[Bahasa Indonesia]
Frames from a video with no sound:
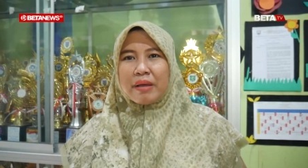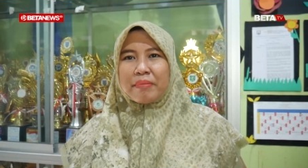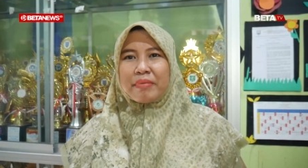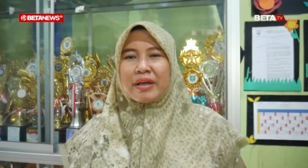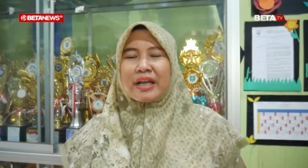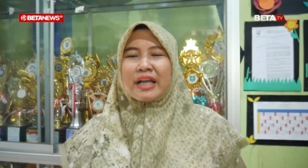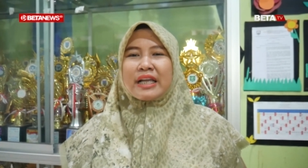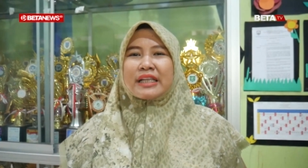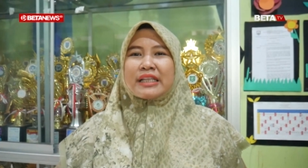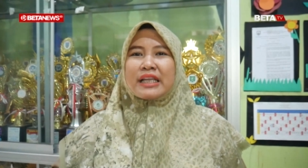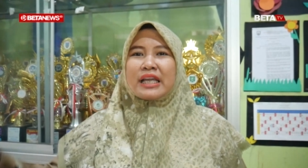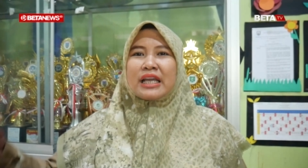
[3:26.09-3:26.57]

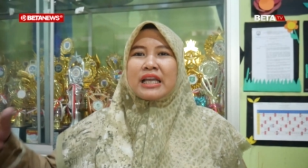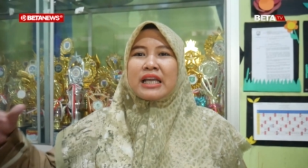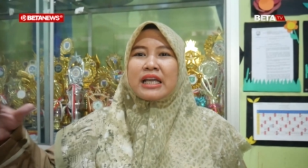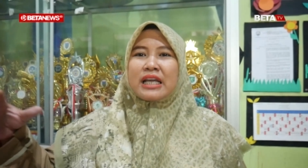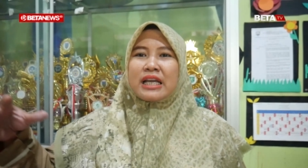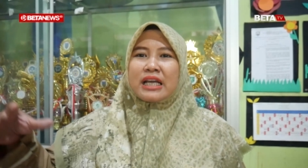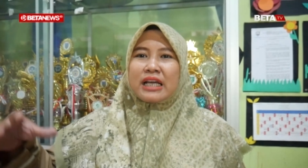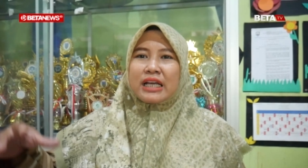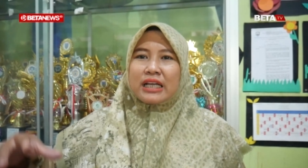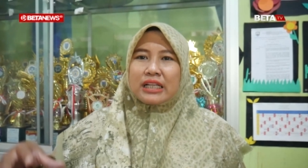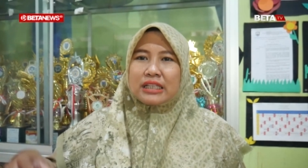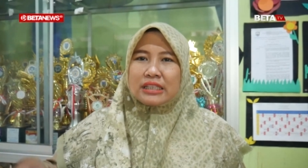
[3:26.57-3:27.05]
Makanya
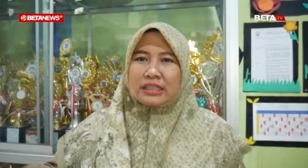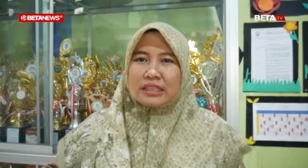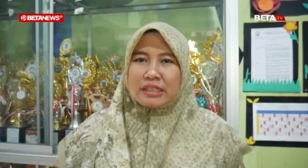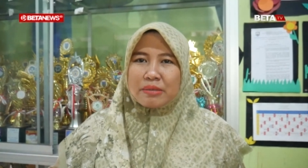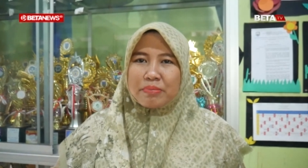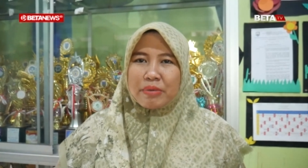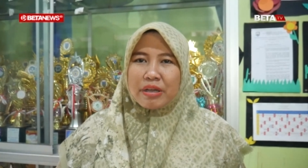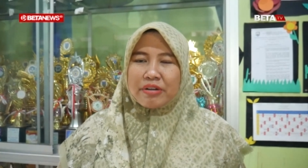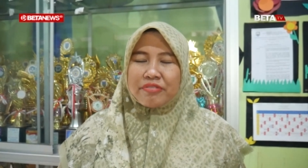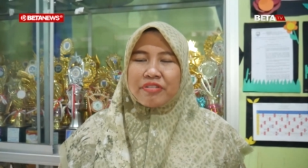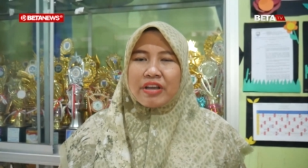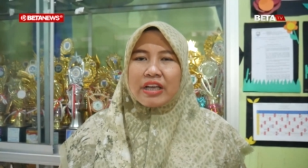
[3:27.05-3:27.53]

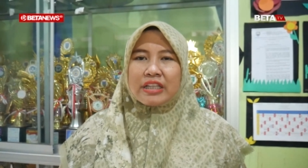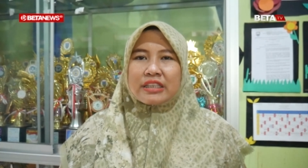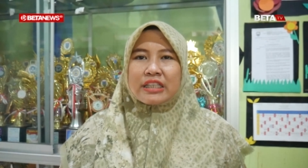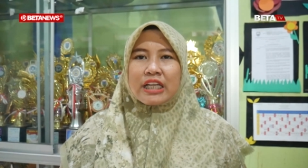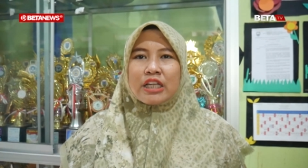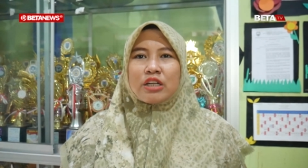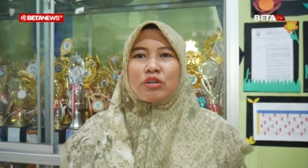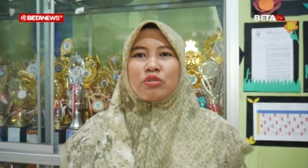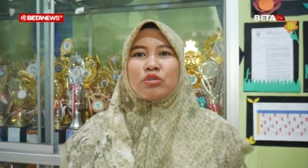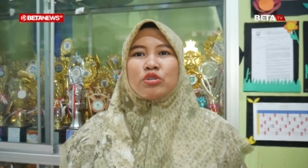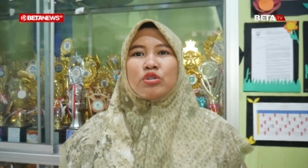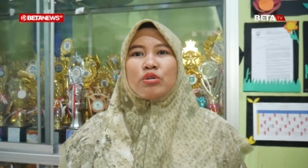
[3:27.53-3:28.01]
dimanfaatkan
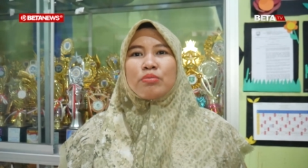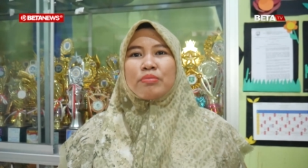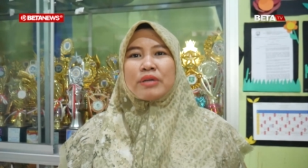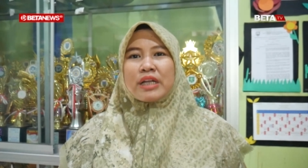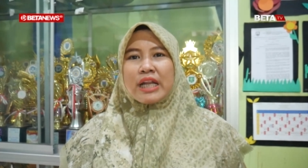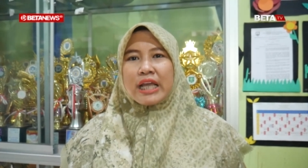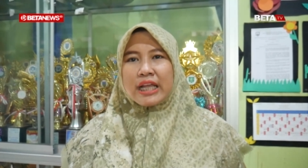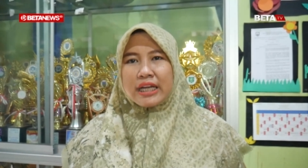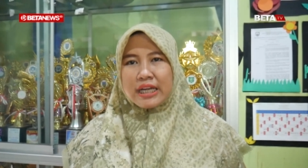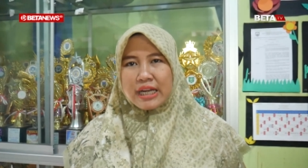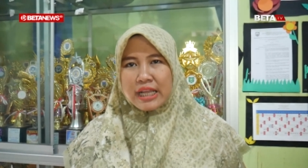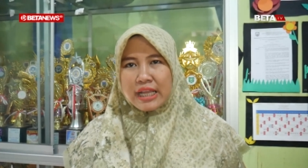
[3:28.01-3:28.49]
untuk
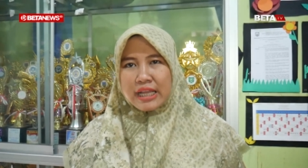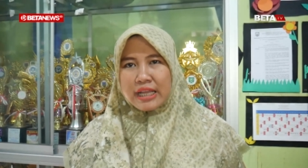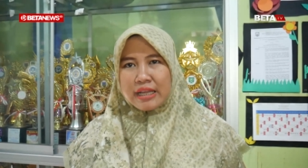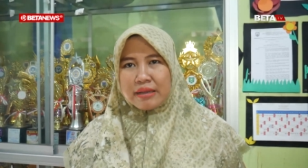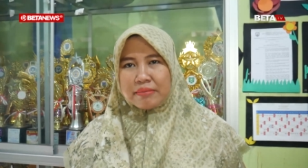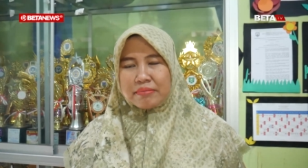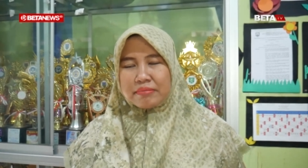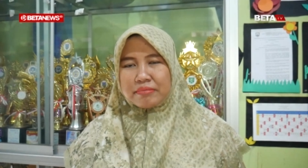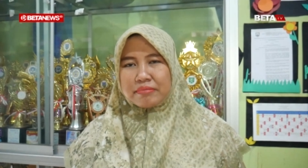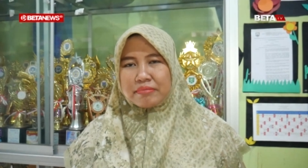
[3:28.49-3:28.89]
menanam.